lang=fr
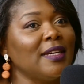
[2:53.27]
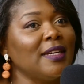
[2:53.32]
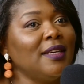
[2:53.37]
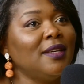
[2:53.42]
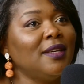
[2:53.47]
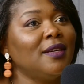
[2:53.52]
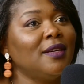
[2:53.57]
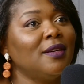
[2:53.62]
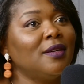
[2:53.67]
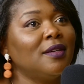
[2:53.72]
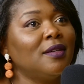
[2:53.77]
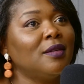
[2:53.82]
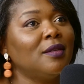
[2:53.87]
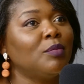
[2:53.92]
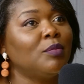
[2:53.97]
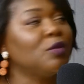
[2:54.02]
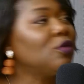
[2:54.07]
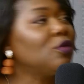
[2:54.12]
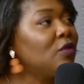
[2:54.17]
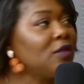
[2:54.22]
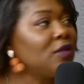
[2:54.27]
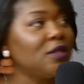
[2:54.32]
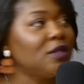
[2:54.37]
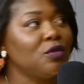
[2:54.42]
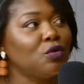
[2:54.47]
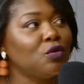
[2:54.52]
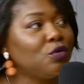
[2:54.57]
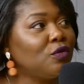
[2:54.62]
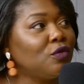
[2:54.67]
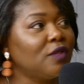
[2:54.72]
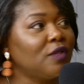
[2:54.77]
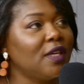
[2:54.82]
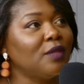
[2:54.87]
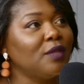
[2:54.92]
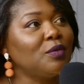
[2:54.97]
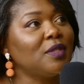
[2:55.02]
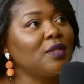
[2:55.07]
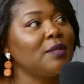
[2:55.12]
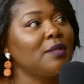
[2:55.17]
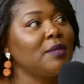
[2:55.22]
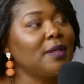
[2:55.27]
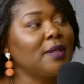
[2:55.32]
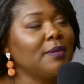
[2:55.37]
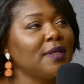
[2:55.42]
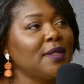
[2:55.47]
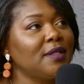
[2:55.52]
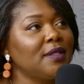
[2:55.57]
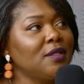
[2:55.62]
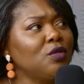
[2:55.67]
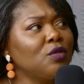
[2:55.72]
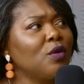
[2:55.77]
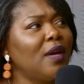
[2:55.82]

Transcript: Et euh, pendant le séjour, voilà, tout s'est bien passé.